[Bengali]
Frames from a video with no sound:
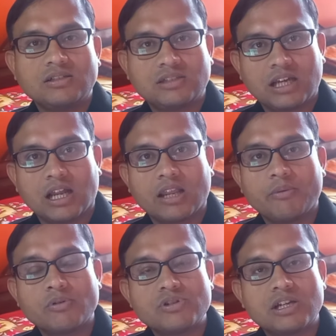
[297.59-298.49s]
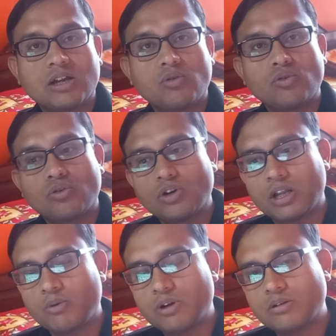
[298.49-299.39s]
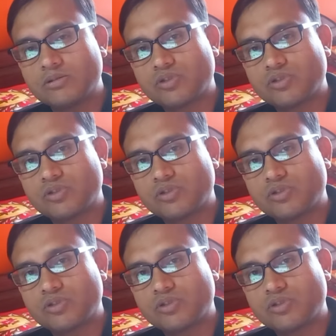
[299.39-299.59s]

সেখানে এবং সেটা কোন কোন টাওয়ার